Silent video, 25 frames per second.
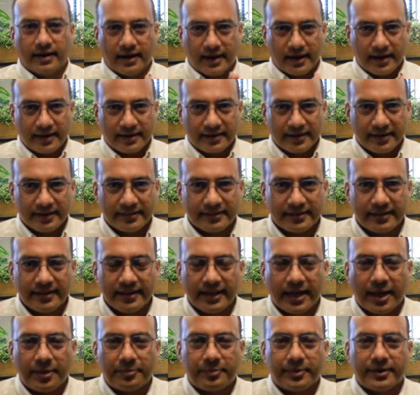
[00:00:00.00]
आखरत
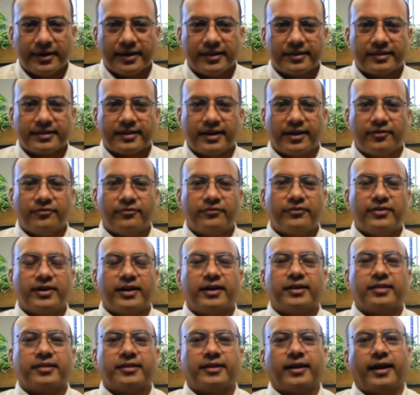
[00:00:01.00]
की हैप्पीनेस का
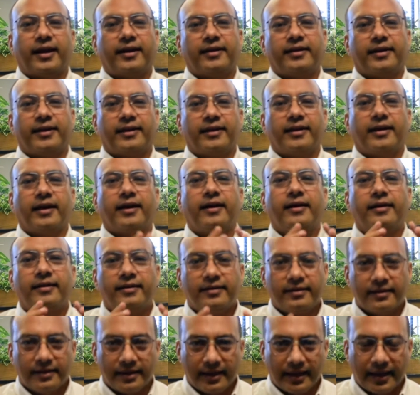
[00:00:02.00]
फिक्स क्राइटेरिया
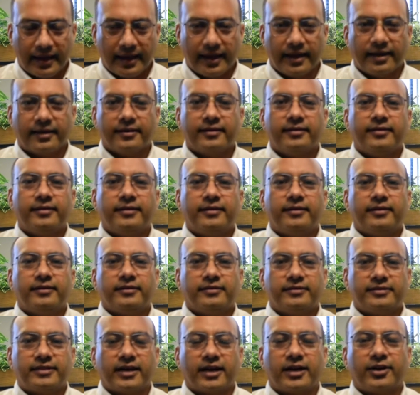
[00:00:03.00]
है
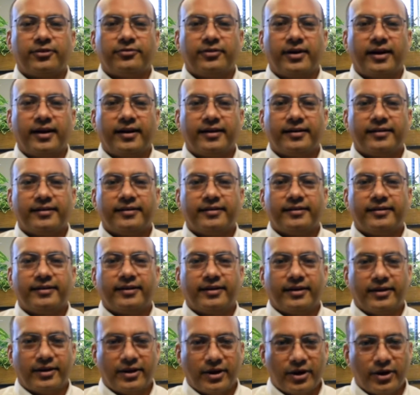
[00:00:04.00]
तकवा
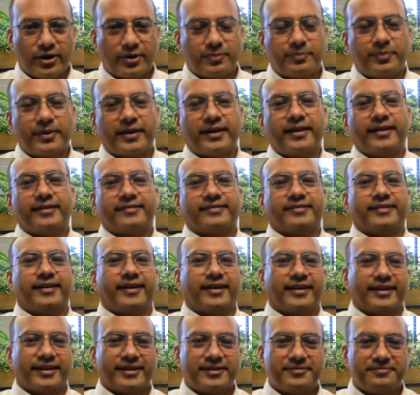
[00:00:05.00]
और
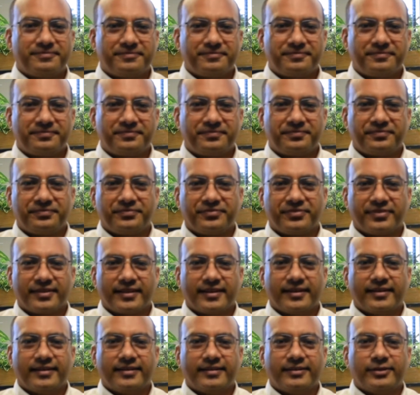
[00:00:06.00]
परहेजगारी
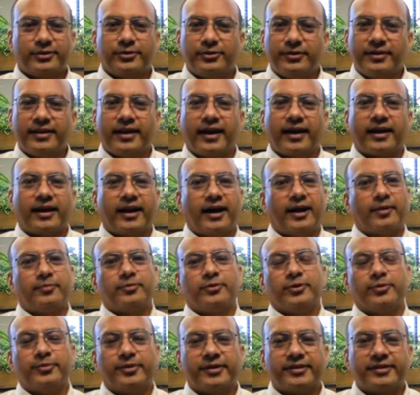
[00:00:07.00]
दुनिया का
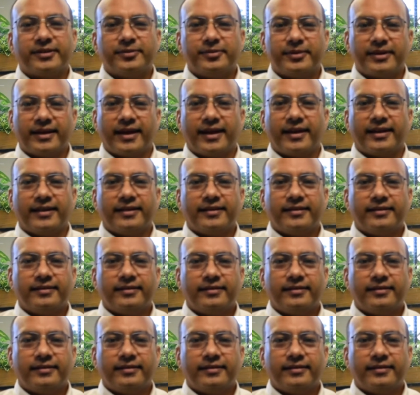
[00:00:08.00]
आप जो मर्ज़ी बना लें